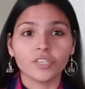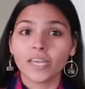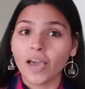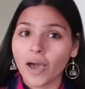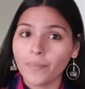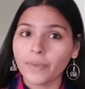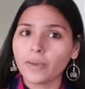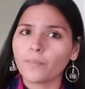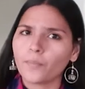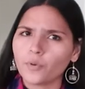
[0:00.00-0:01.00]
जिन्हें आप
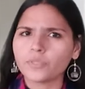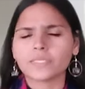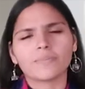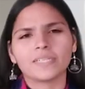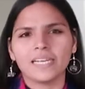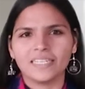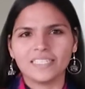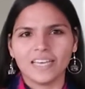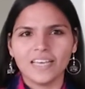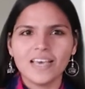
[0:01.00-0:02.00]
एक पोज समझ
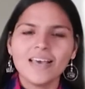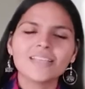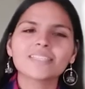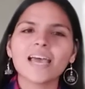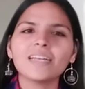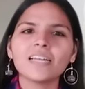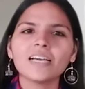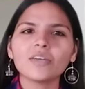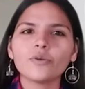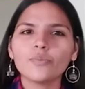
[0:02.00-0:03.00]
लीजिए सेंटा
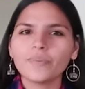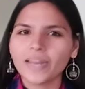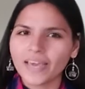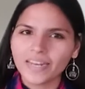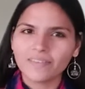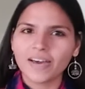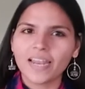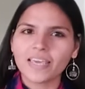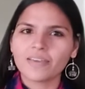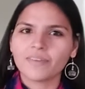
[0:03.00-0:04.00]
के रूप में रहने
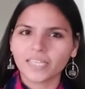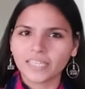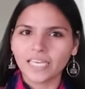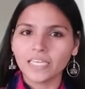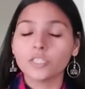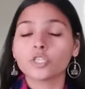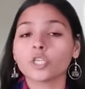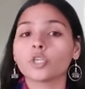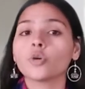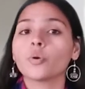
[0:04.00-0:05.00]
वाला ये व्यक्ति इन
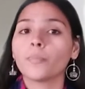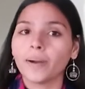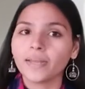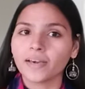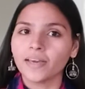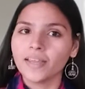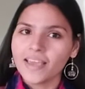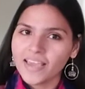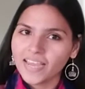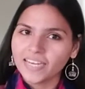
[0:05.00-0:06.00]
चिट्ठियों को पढ़कर
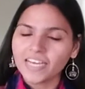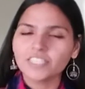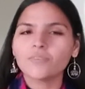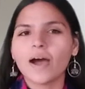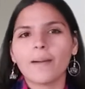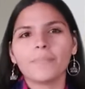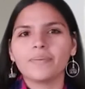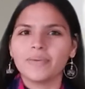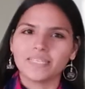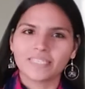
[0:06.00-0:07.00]
इनका जवाब
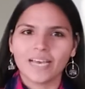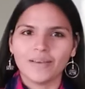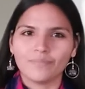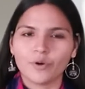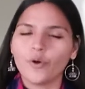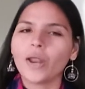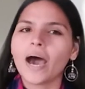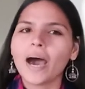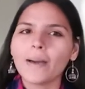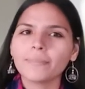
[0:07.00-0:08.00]
भी भेजता है और
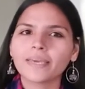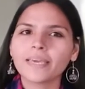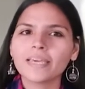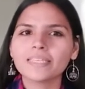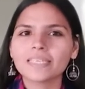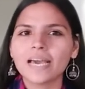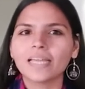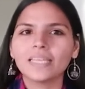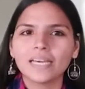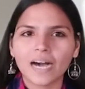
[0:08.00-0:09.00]
आपकी इसी
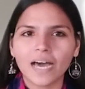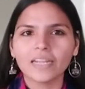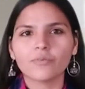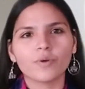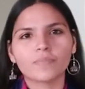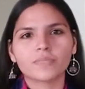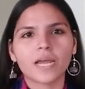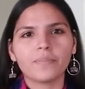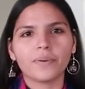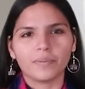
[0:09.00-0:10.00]
आधिकारिक
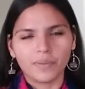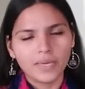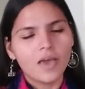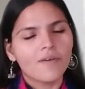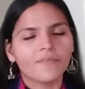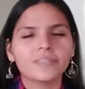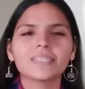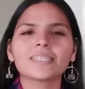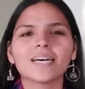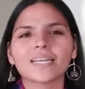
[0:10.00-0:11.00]
वेबसाइट पर भी
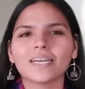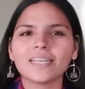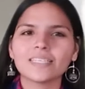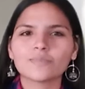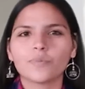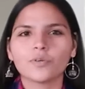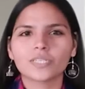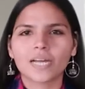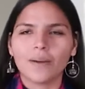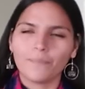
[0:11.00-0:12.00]
विजिट कर कर इस
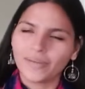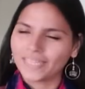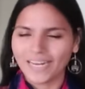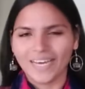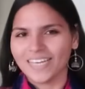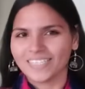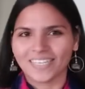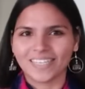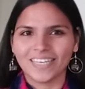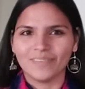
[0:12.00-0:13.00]
पोस्ट का पता लगा
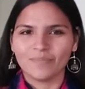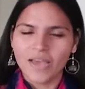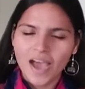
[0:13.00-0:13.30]
सकते हैं